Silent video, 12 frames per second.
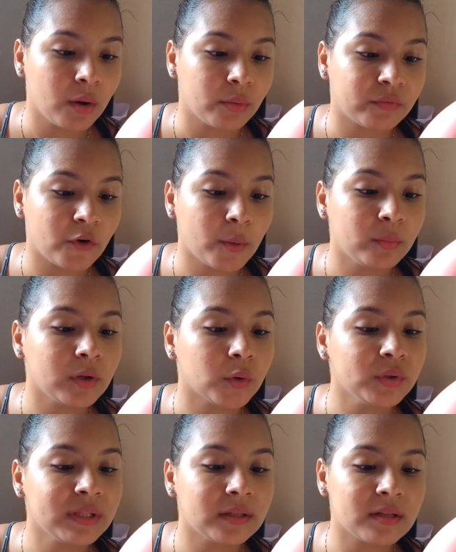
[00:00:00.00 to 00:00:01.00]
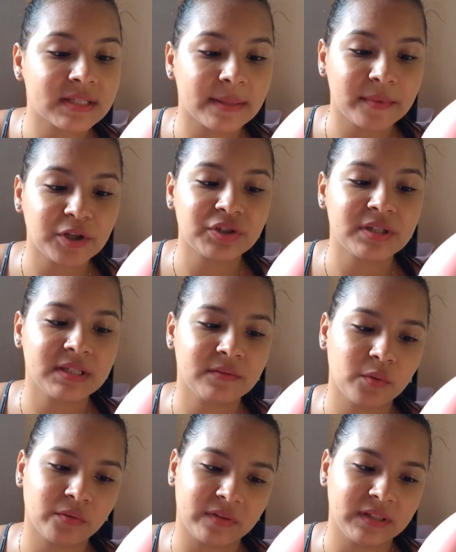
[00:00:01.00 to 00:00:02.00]
fórmula cuidadosamente
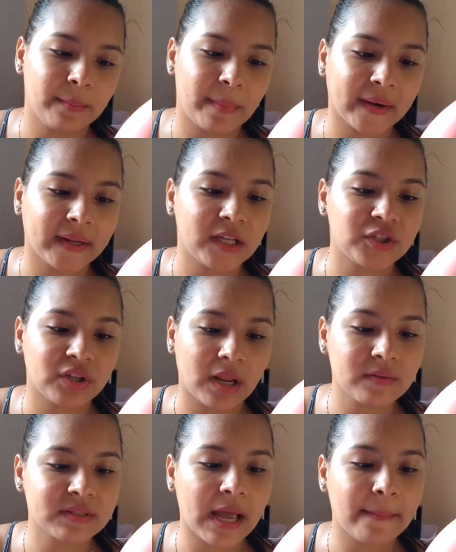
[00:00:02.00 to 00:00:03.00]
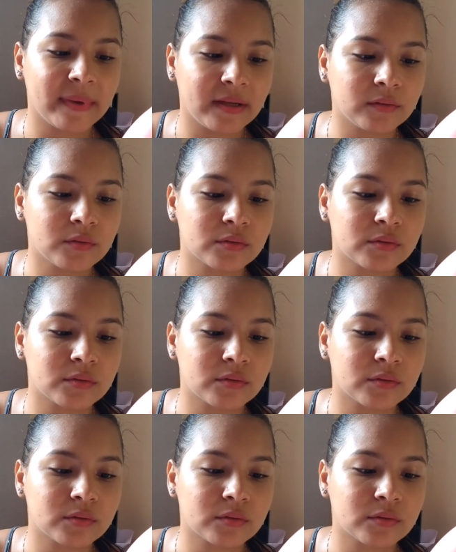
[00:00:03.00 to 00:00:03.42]
desenvolvida para retirar os cabelos,